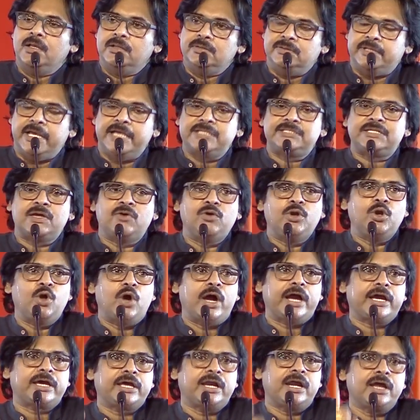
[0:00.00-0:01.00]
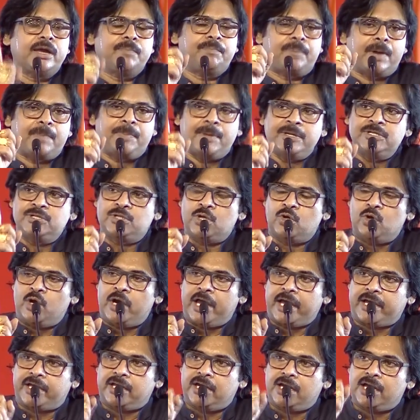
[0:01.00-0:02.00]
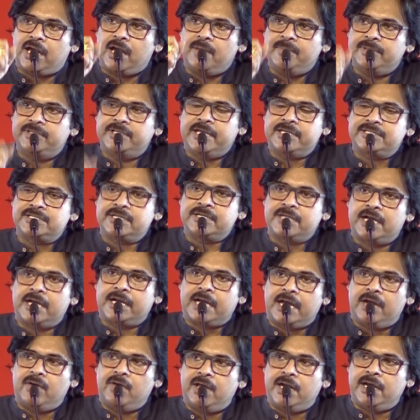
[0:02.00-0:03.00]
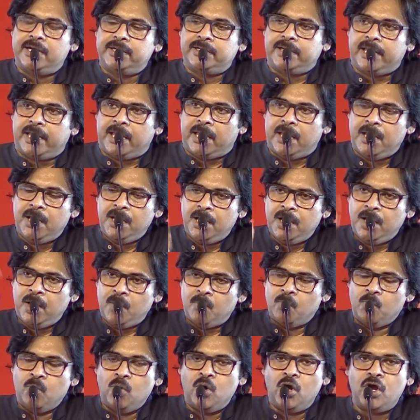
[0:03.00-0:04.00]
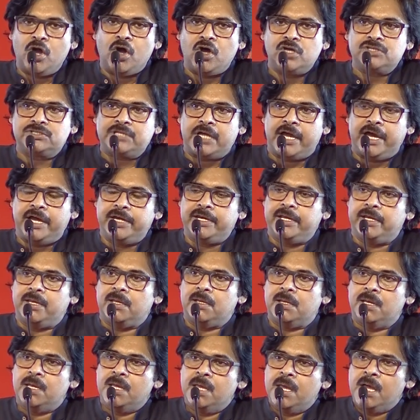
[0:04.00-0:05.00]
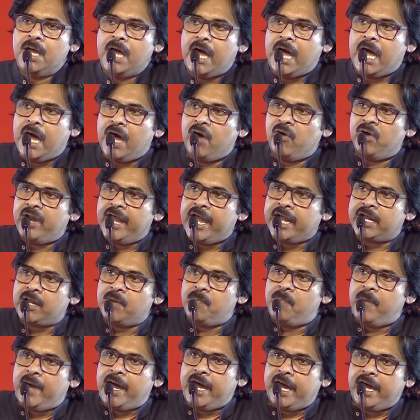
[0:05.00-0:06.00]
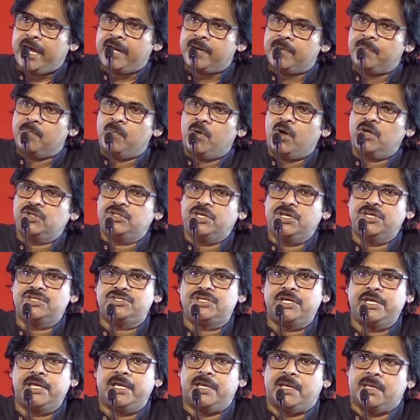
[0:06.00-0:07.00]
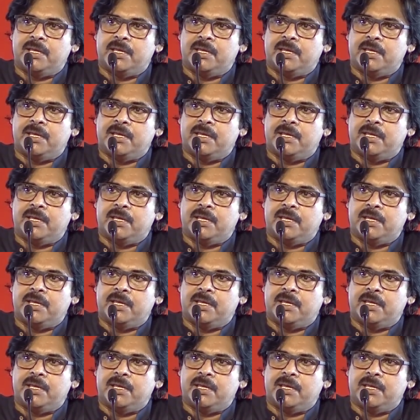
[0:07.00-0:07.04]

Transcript: దేశంలో అగ్ర ప్రపంచంలో అగ్రగామి దేశంగా కావాలంటే మూడోసారి ఆరేక్ బార్ మోదీజీ